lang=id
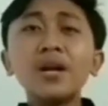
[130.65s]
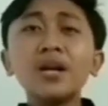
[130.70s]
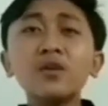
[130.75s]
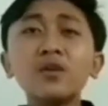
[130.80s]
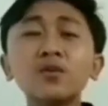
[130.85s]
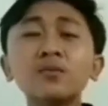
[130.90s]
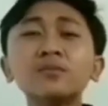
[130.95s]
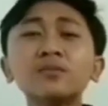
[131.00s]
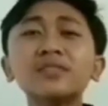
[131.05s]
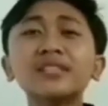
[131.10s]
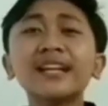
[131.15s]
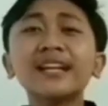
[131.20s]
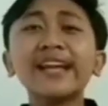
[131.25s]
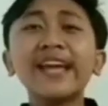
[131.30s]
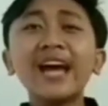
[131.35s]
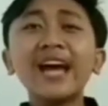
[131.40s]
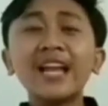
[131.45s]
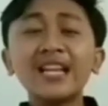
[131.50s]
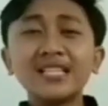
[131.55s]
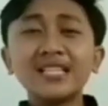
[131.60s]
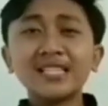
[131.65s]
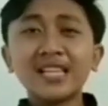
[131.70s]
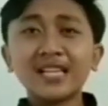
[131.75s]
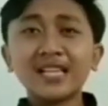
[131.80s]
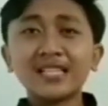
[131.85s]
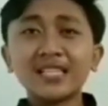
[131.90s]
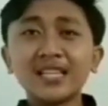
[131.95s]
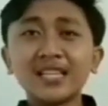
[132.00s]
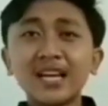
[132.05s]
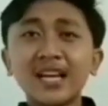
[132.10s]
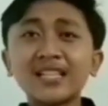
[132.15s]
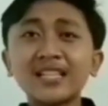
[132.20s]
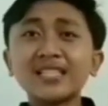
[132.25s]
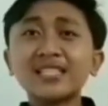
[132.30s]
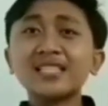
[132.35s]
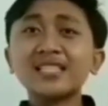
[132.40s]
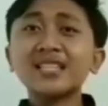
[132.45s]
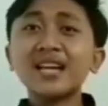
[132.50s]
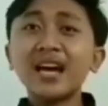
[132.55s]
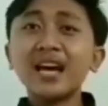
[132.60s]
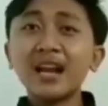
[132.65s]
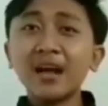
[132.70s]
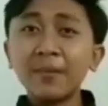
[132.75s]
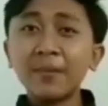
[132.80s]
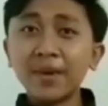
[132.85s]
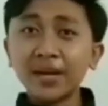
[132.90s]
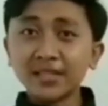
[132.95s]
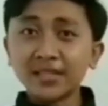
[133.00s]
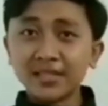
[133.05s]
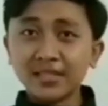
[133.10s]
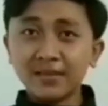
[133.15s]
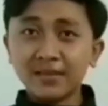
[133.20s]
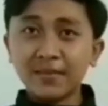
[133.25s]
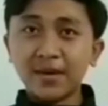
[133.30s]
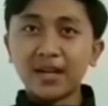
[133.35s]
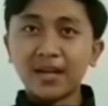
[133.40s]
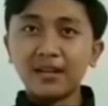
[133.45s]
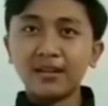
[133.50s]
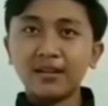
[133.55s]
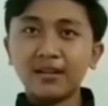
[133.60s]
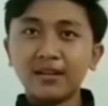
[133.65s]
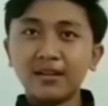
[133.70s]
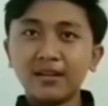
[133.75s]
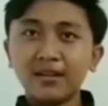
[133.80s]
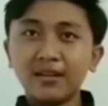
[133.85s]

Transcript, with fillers: belum terrealisasikan secara maksimal.